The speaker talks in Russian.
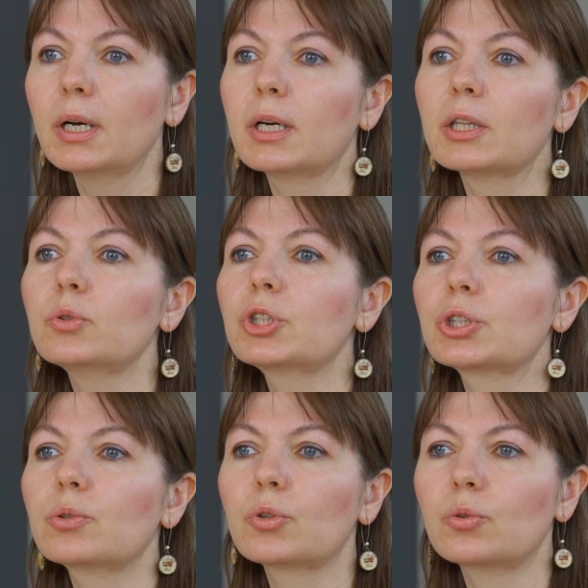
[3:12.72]

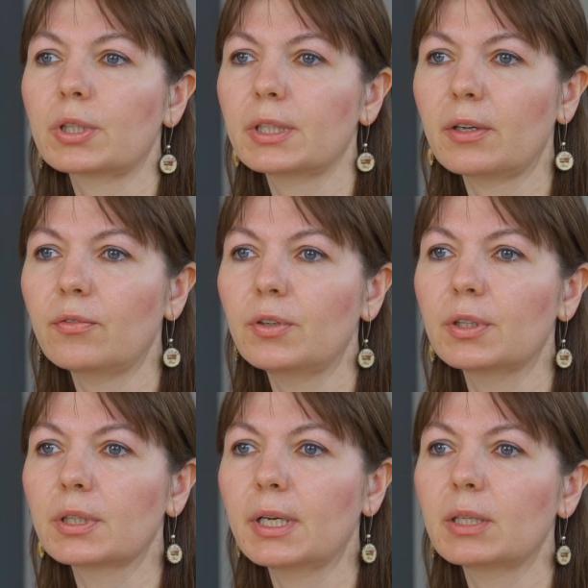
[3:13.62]
Лучшие курорты
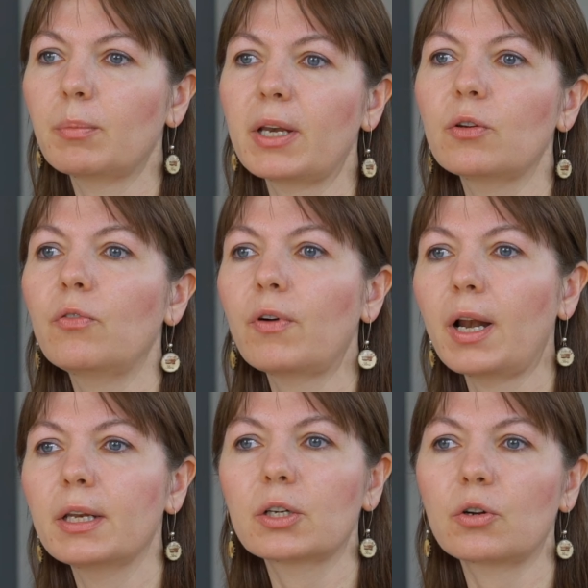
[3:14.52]
Афин – это Палео
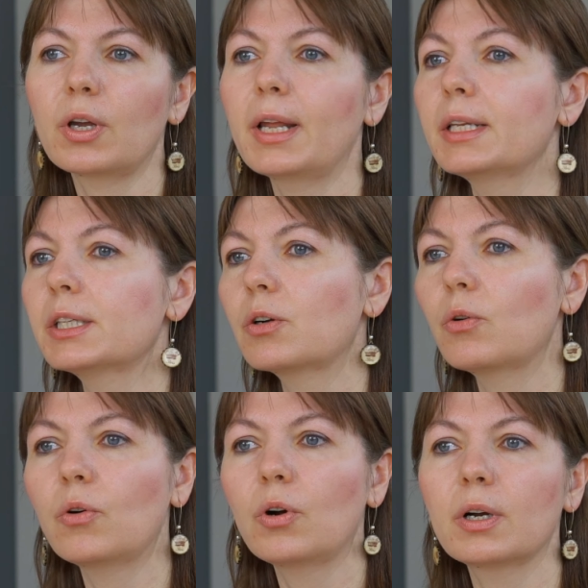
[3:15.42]
Фаллеро,
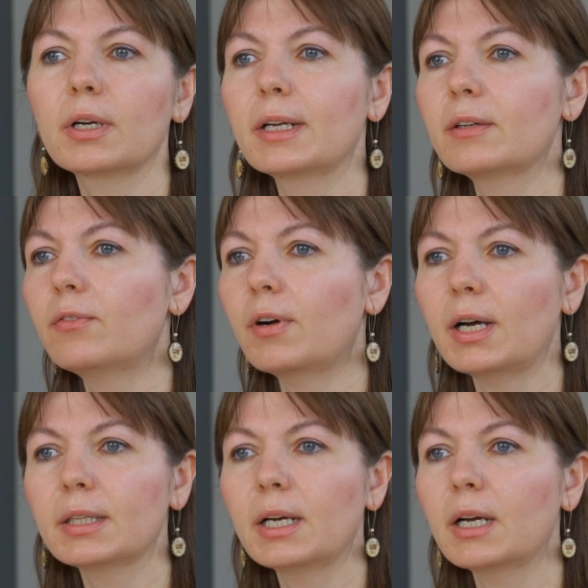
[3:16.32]
Эленико,
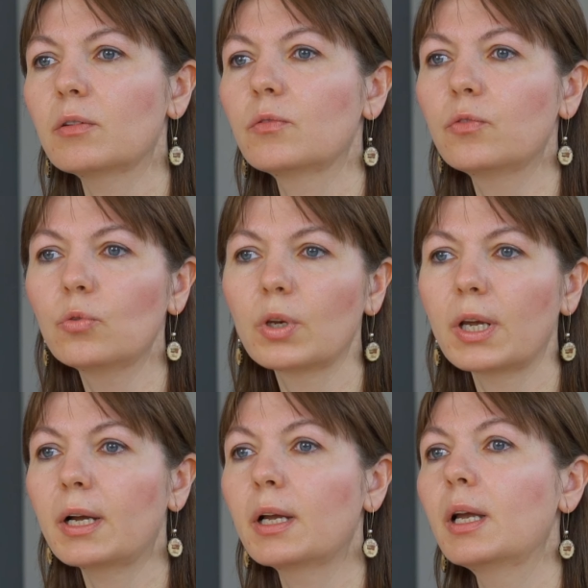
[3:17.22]
Глифада,
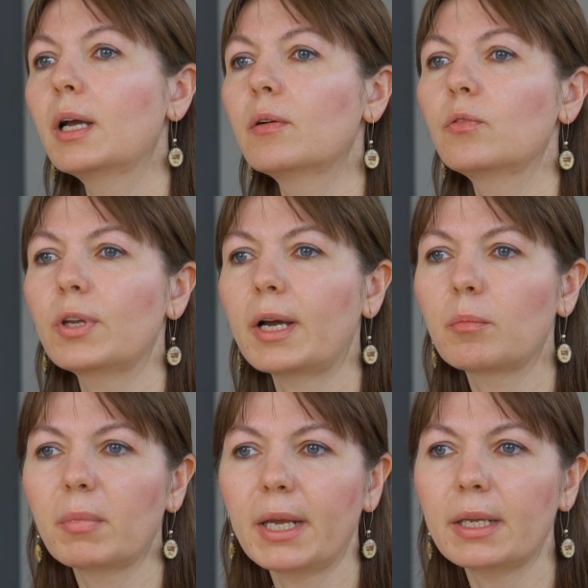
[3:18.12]
Вула,
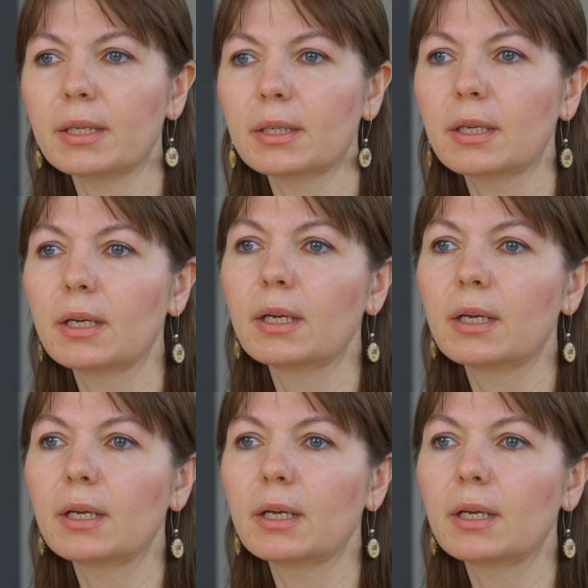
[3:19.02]
Вулиагмени,